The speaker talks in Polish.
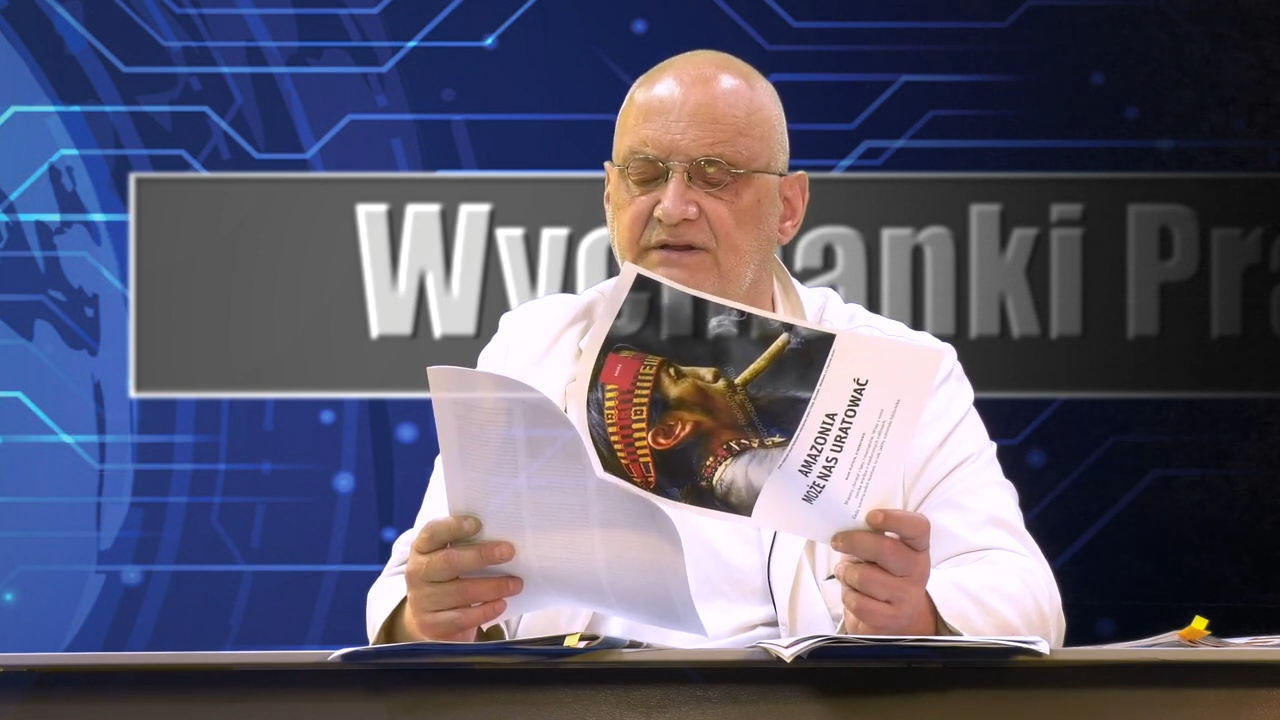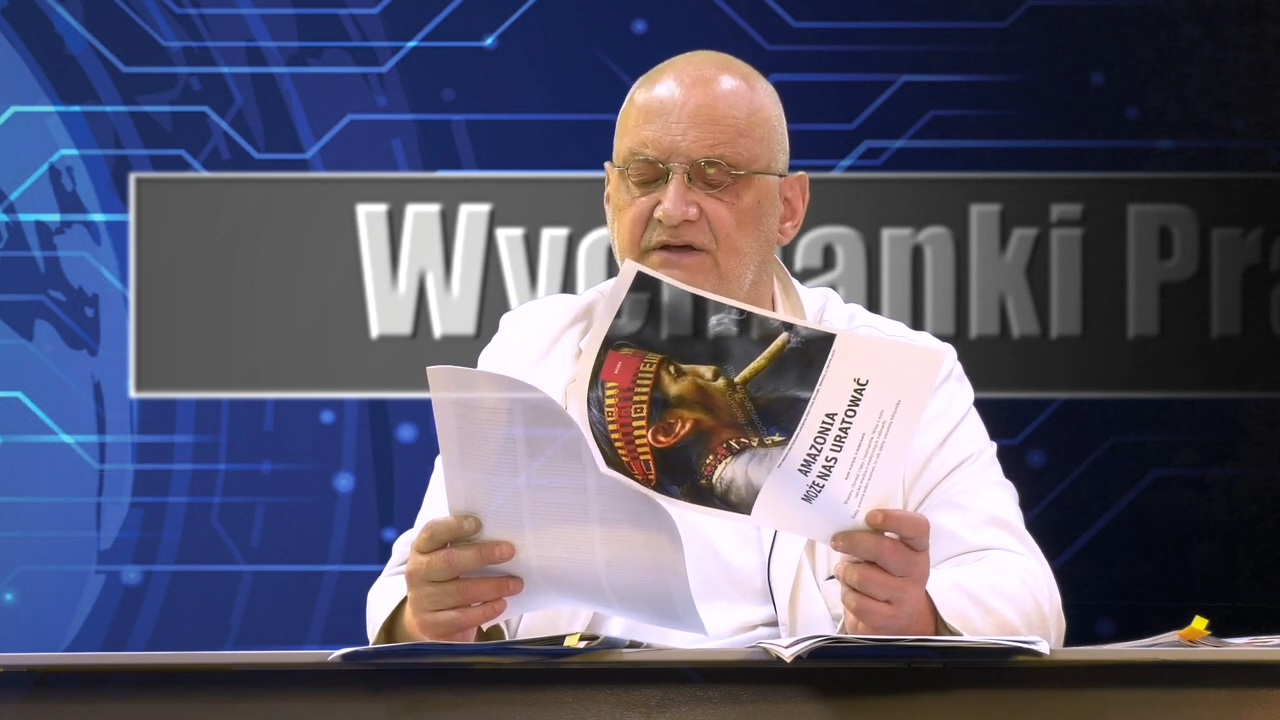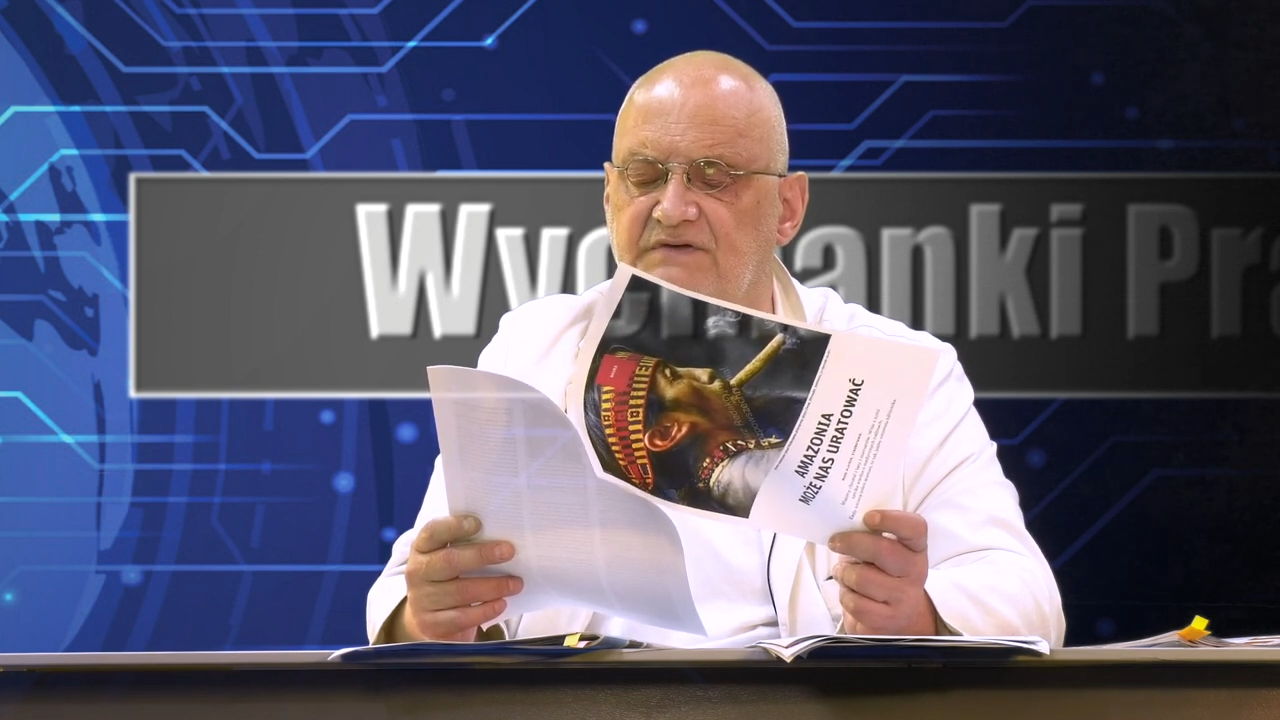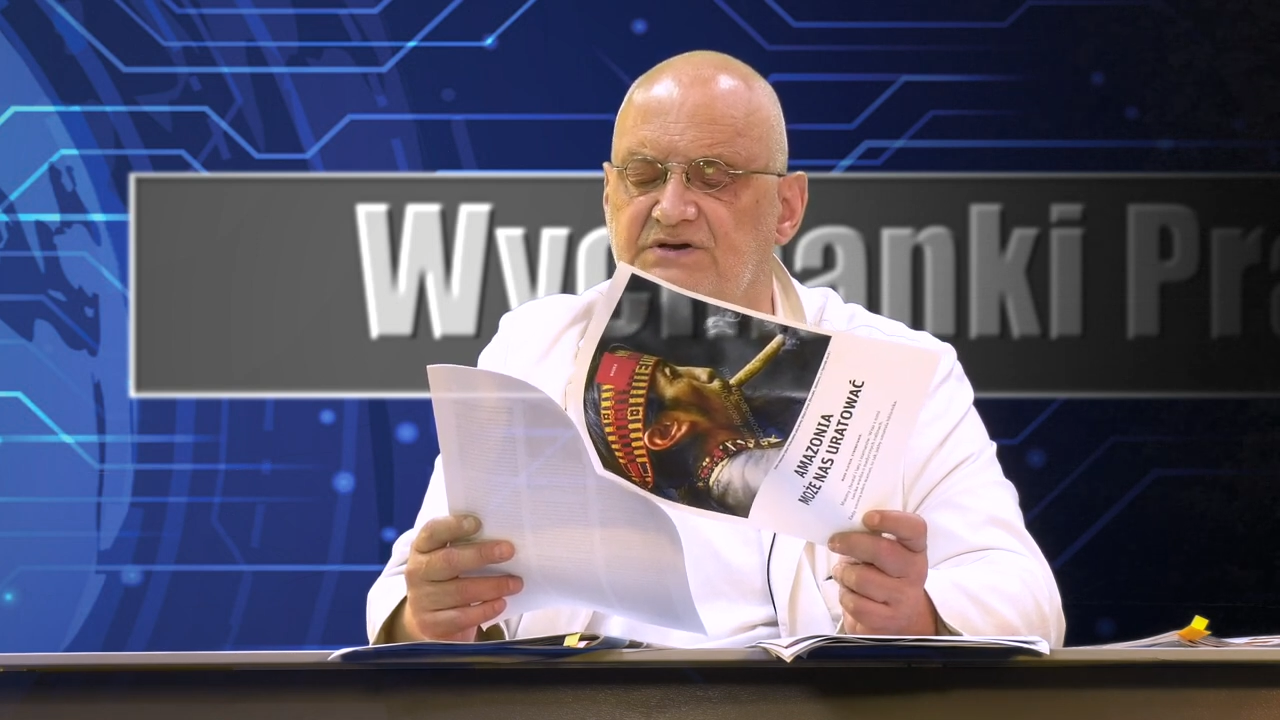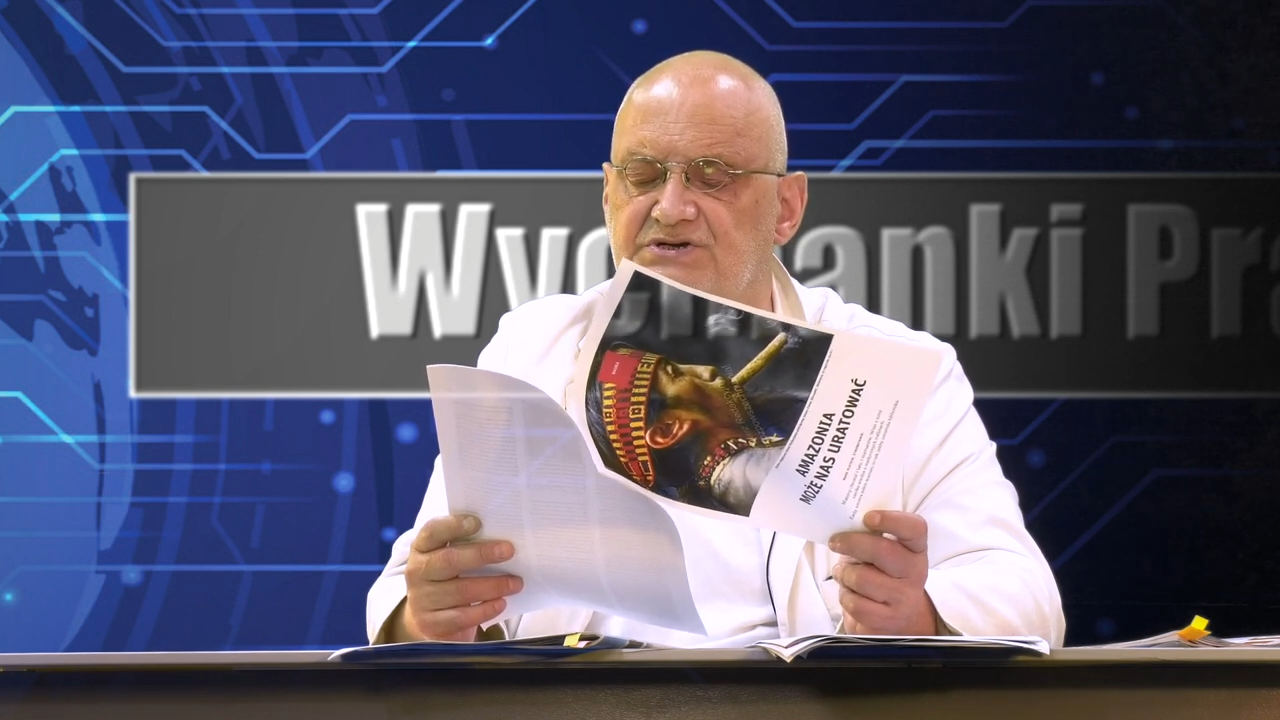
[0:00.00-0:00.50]

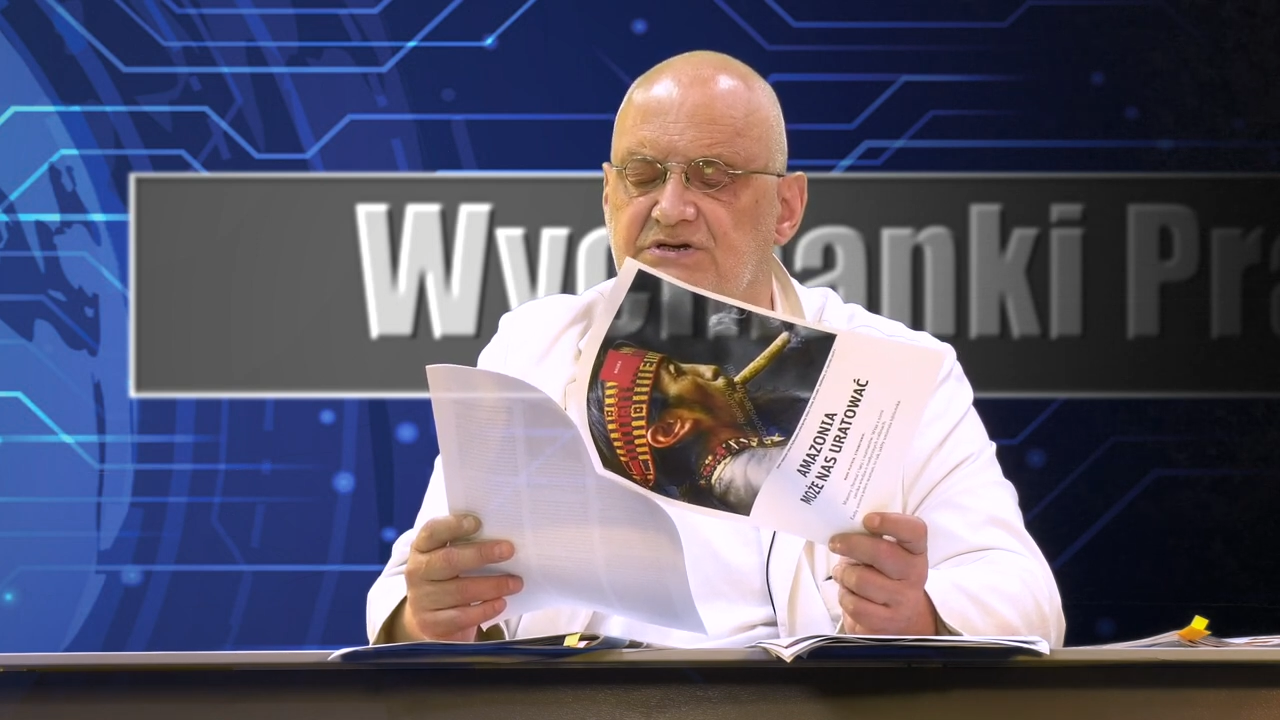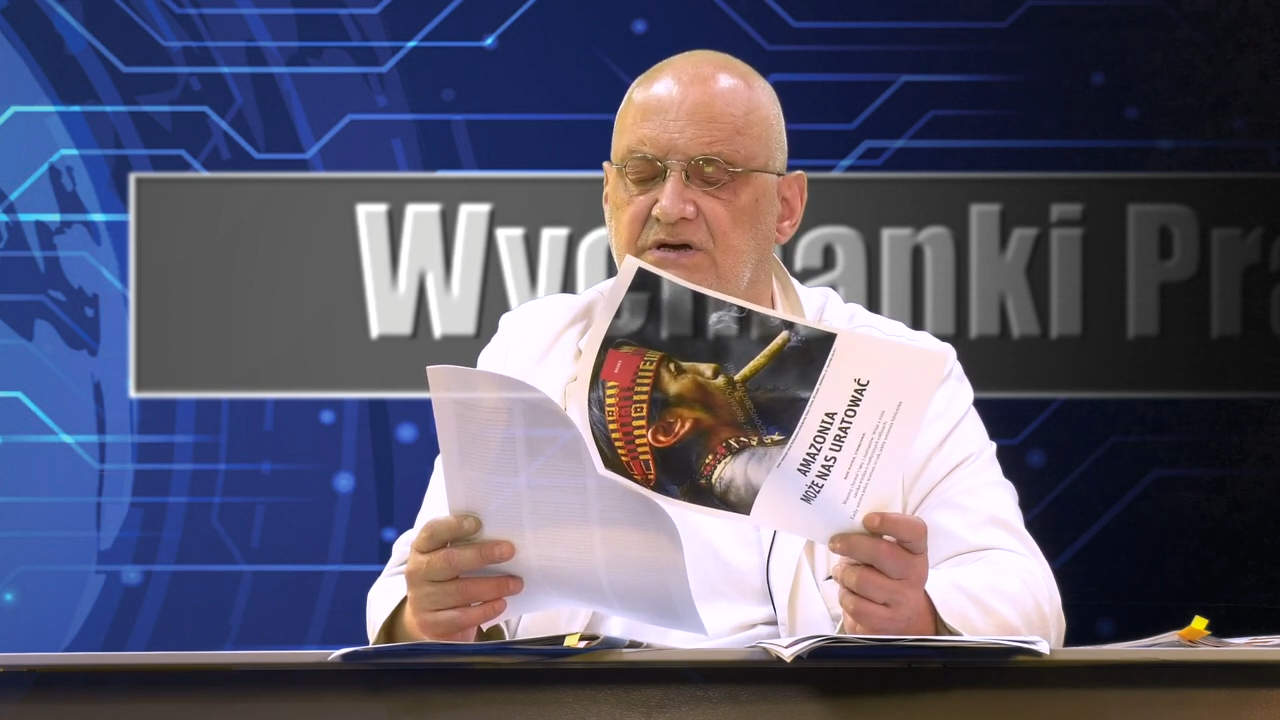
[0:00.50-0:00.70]
największy